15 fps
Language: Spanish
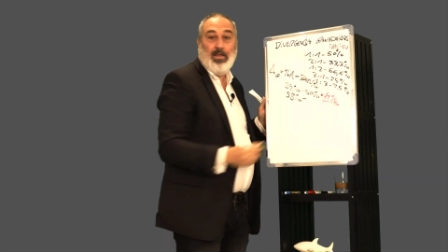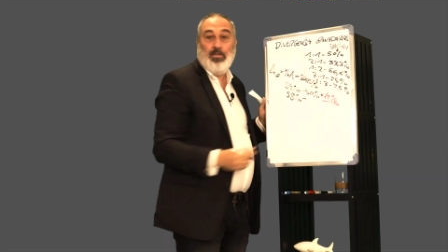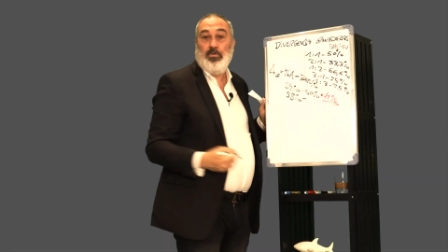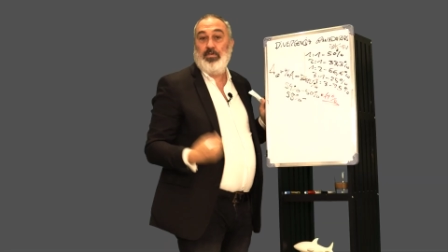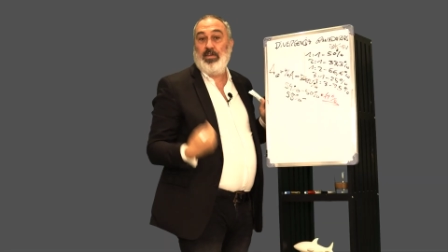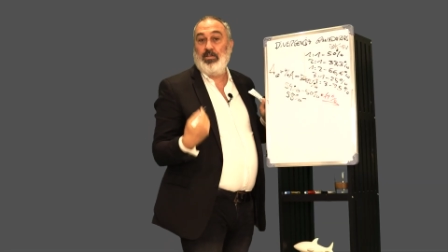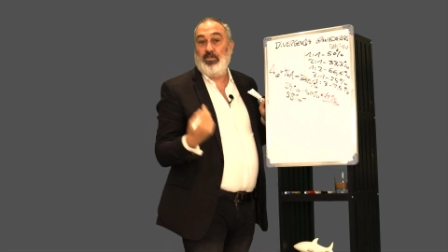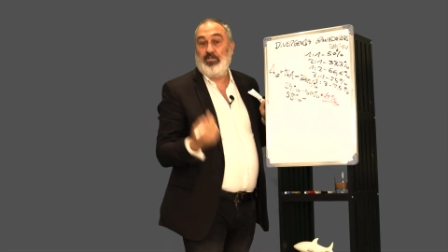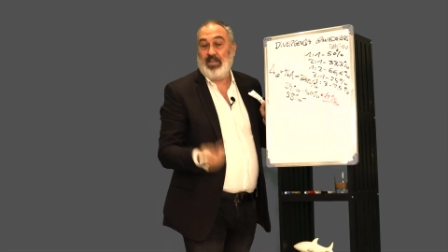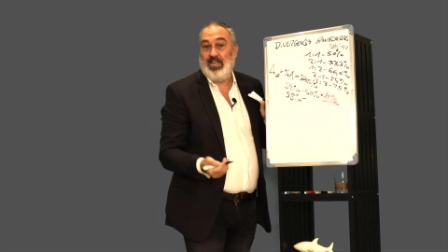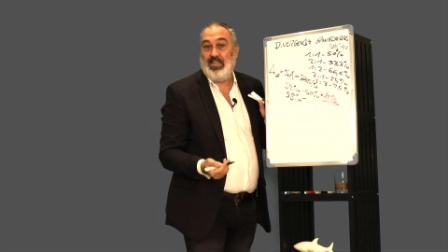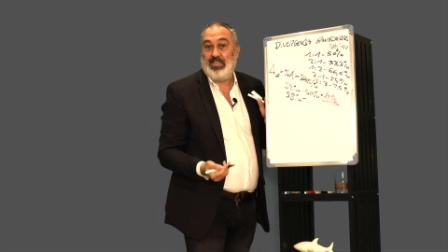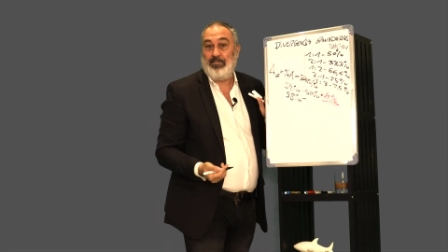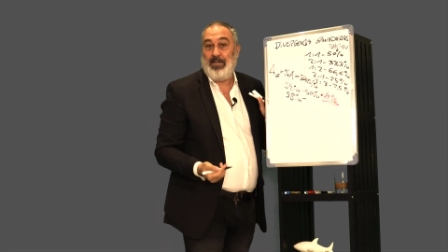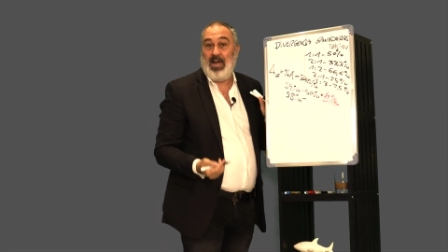Reduciendo
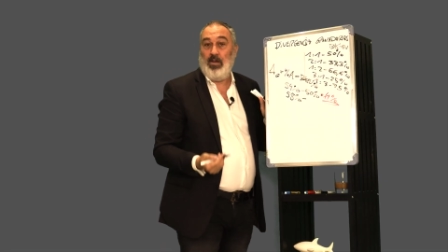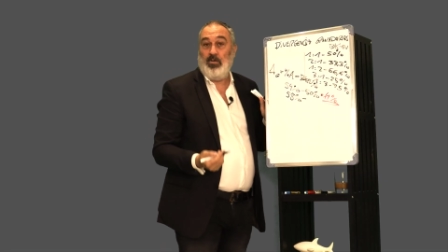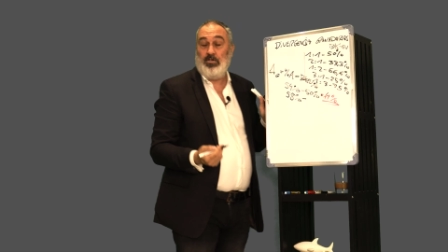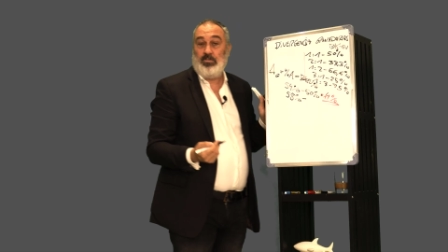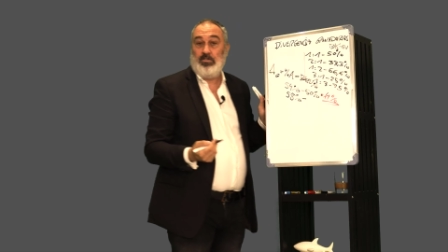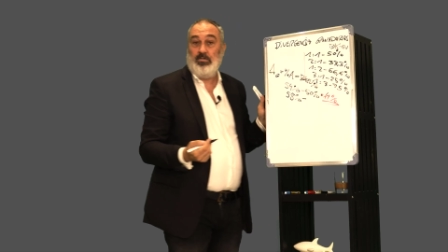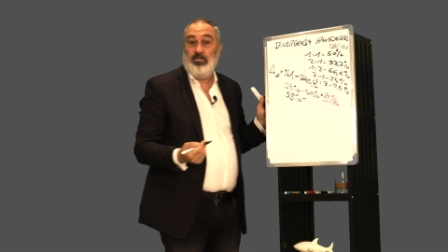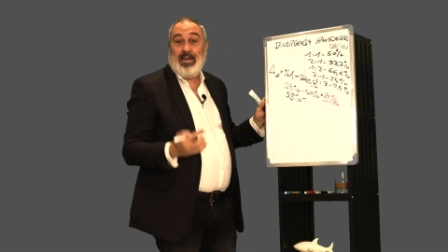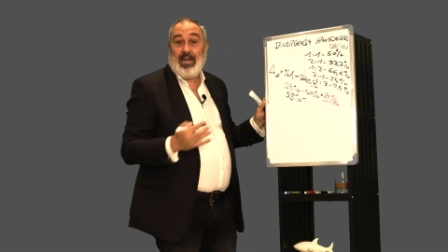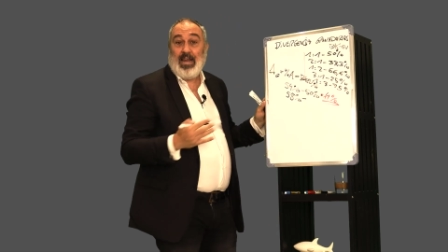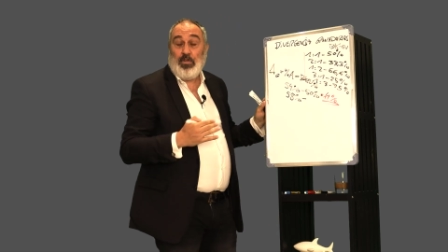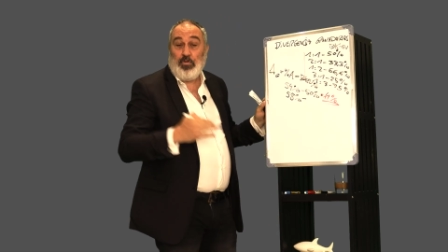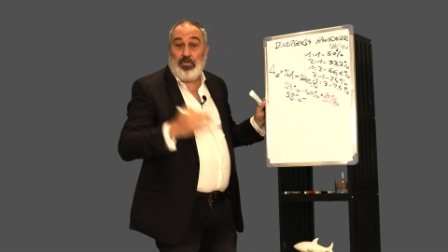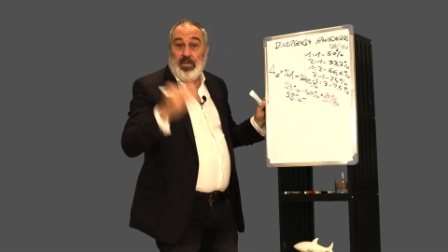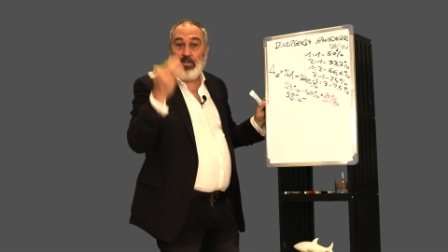trades malos,
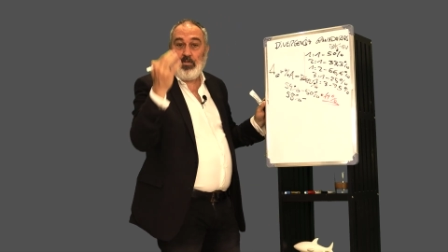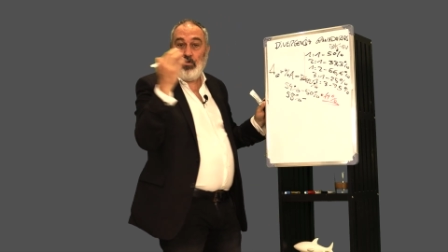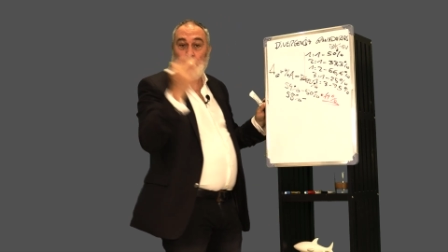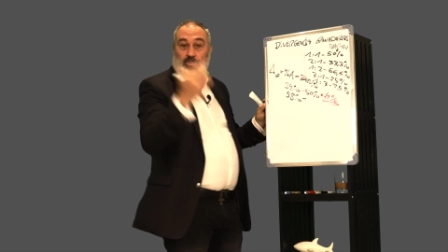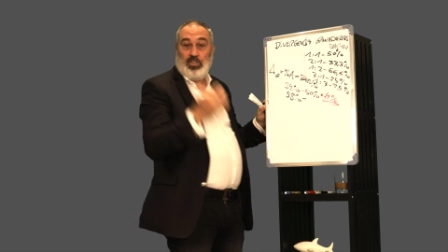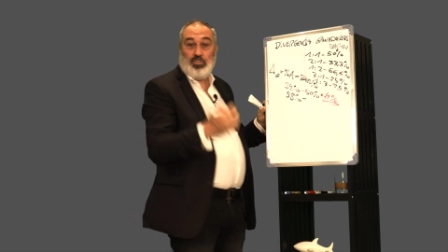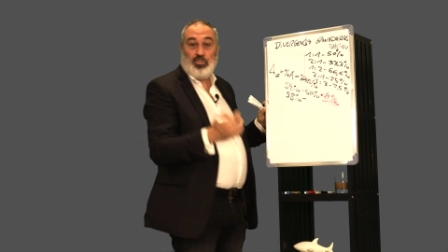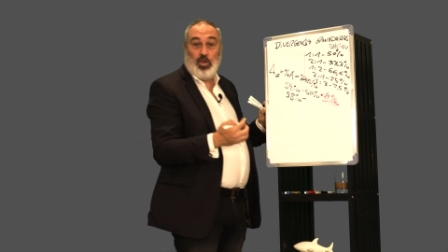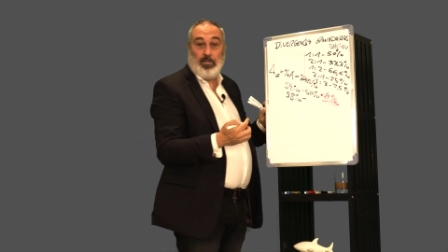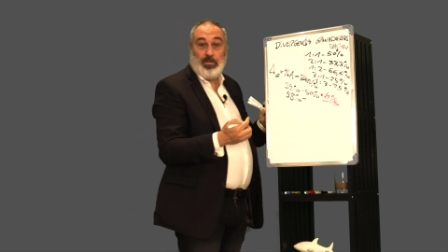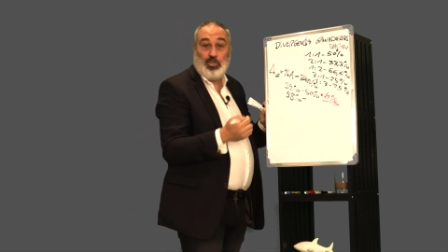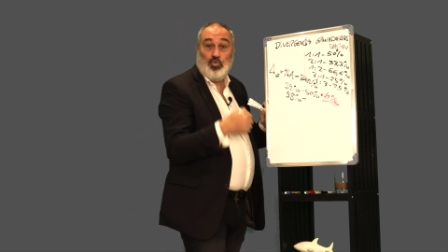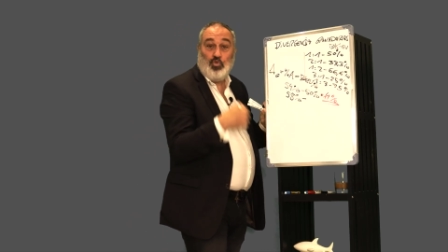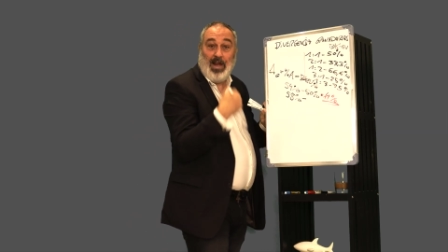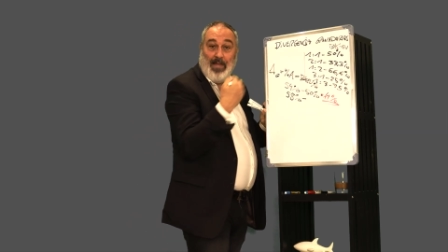reduciendo los
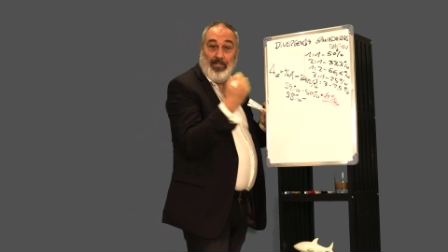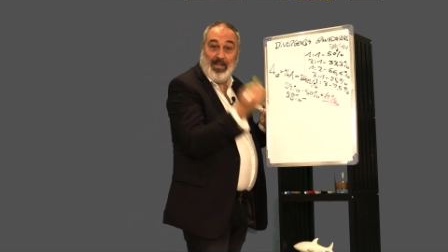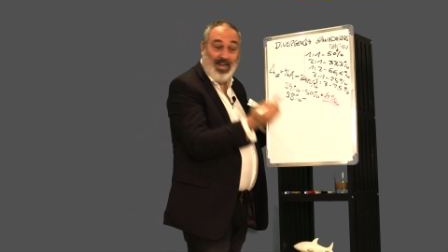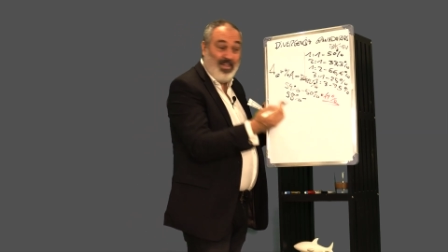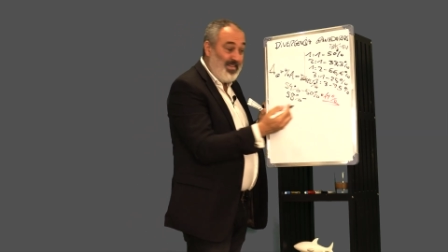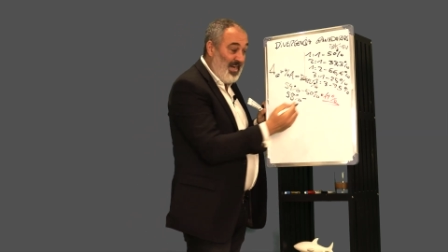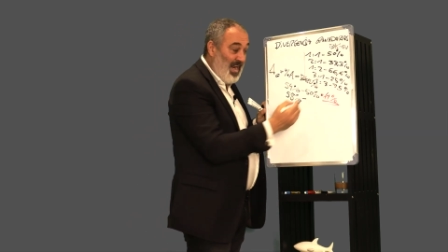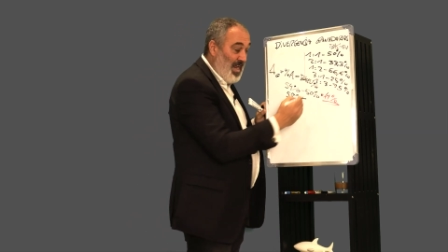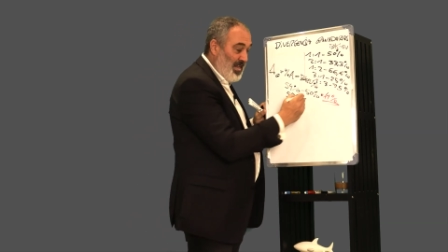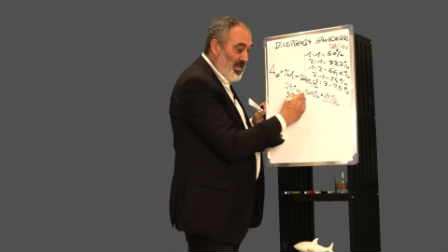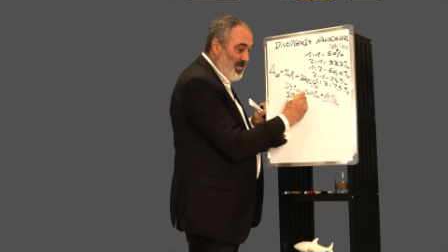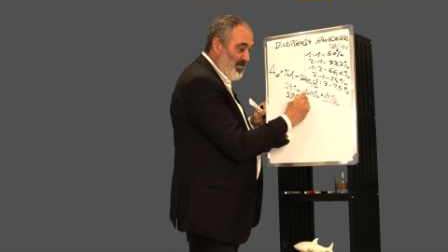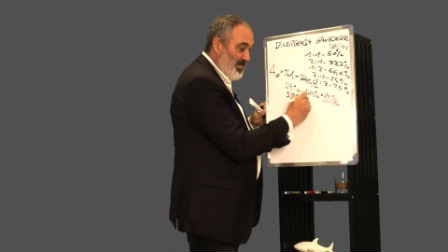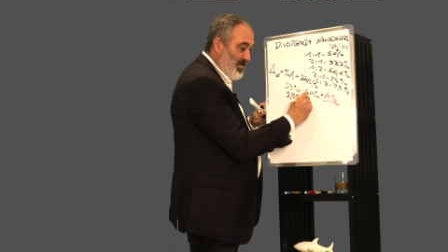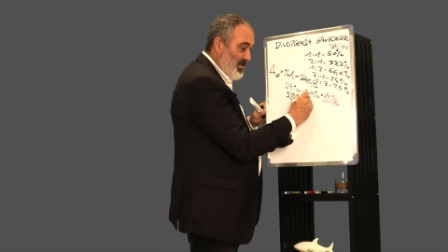stops durante el trade,